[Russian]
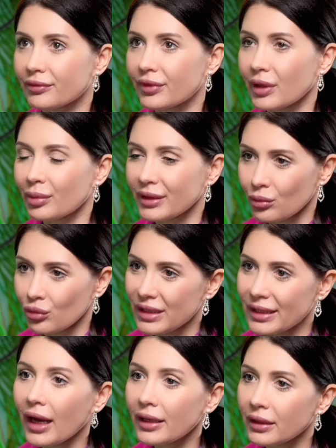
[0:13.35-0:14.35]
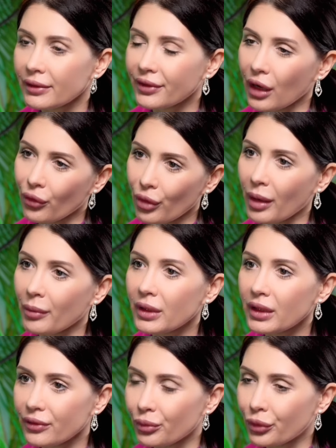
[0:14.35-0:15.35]
вы об этом узнали, в какой
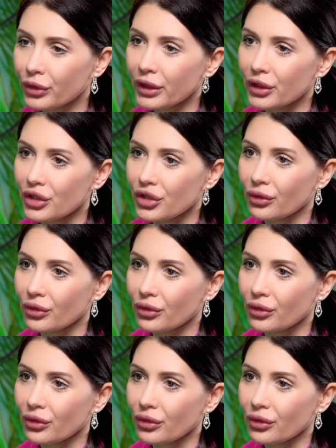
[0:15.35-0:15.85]
момент вы поняли,